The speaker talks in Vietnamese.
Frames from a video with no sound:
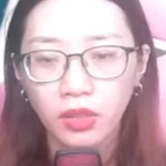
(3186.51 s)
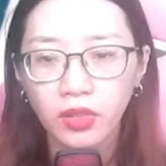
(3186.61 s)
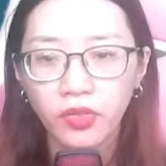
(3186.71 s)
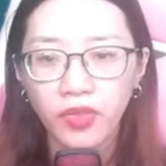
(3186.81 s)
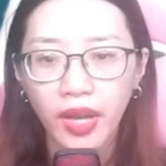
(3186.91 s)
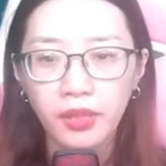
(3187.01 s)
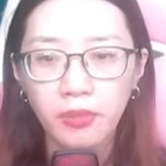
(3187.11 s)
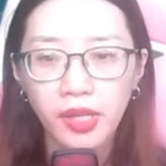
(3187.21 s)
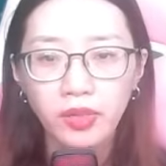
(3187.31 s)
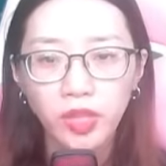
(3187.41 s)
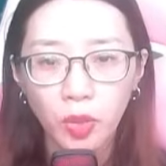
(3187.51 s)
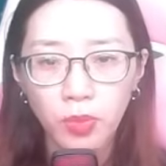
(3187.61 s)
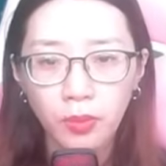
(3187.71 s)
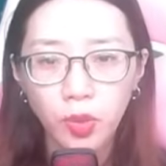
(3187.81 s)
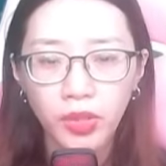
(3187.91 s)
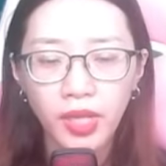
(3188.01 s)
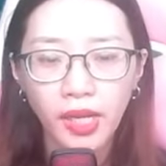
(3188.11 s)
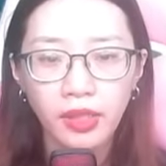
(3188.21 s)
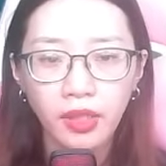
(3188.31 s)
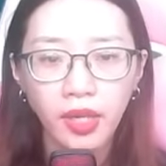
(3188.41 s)
Không phải mấy tiểu bảo bối
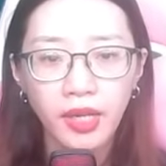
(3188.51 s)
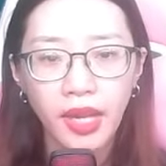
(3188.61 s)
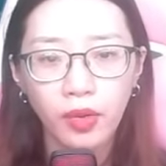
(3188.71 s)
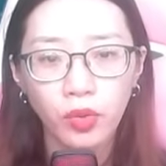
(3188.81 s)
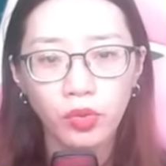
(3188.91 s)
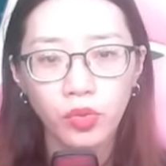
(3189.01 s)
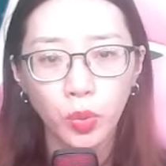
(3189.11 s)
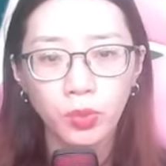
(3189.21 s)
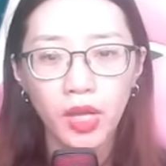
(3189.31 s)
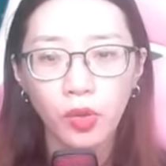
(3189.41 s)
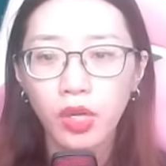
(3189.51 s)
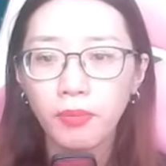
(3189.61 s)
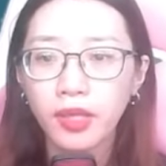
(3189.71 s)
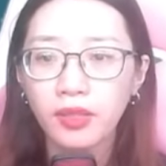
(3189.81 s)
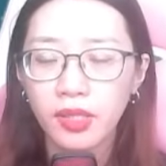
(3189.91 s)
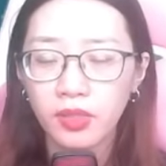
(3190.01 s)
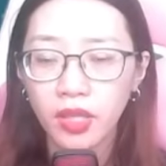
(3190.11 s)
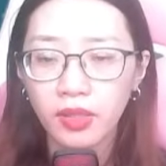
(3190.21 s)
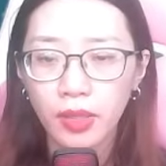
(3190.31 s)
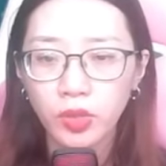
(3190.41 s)
này cái nào cũng đều có mắt nhìn
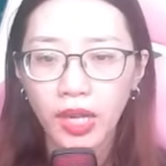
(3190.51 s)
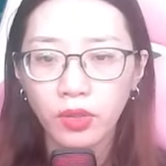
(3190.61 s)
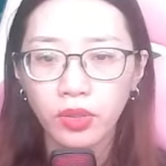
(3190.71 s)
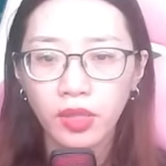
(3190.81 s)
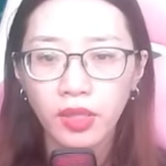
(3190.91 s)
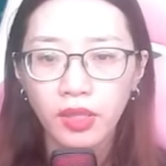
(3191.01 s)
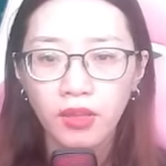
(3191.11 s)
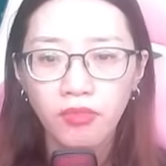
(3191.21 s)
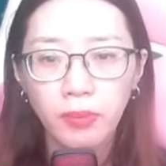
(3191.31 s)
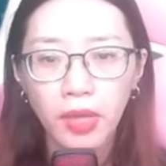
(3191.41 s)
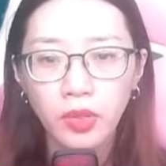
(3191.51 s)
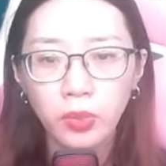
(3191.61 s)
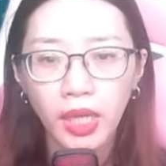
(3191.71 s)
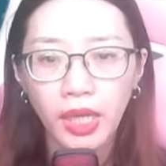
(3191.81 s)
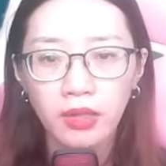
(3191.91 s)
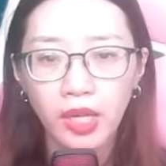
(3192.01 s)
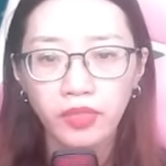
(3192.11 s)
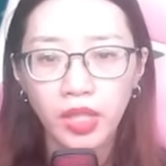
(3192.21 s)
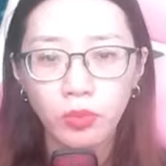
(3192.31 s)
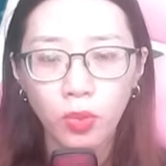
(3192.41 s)
rất cao sao. Vậy mà lúc này là
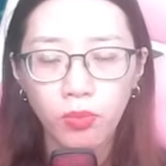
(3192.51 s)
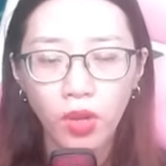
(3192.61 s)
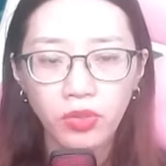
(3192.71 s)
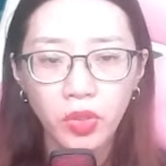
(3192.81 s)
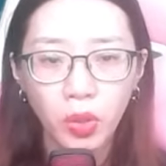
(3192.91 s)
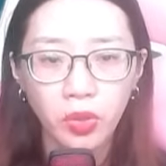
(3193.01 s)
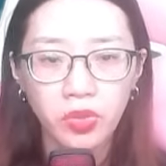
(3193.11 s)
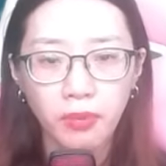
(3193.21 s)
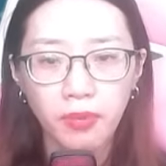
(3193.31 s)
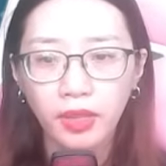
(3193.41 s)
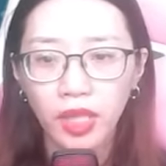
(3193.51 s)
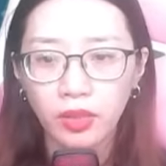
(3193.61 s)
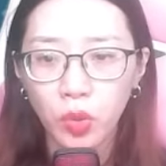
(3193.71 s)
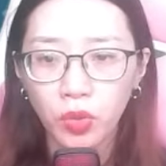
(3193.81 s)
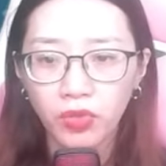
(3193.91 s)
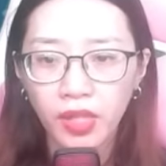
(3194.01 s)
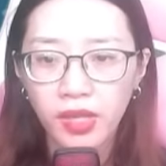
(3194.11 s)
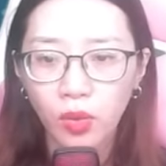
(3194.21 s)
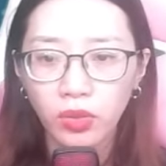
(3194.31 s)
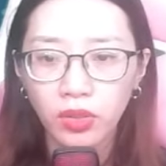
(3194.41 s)
vì một món đồ trở mặt thành thù với
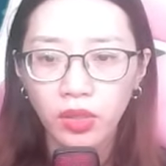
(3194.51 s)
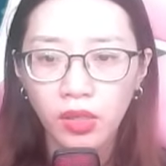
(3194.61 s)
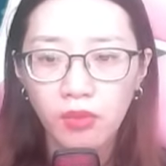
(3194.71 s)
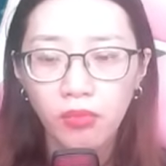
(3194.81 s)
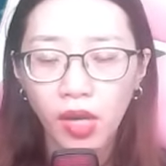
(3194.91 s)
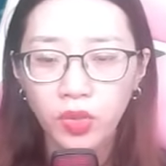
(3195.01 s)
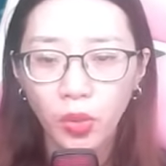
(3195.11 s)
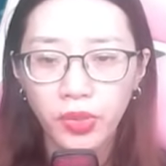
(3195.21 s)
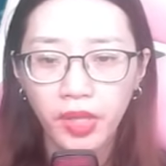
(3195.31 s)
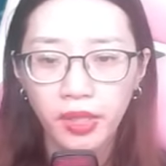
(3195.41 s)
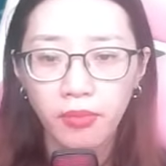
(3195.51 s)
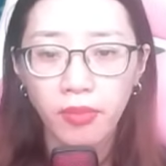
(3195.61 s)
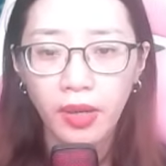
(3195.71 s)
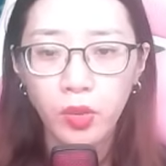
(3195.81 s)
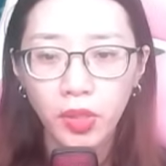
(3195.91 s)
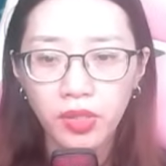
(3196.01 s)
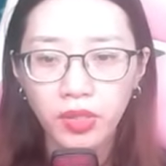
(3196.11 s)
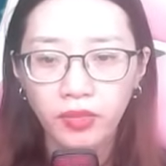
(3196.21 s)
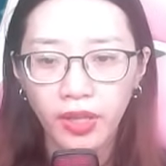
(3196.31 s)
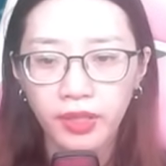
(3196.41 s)
nhau. Món đồ gì mà quý
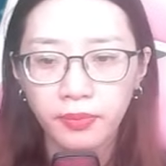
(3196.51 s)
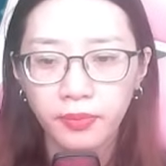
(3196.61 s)
như vậy?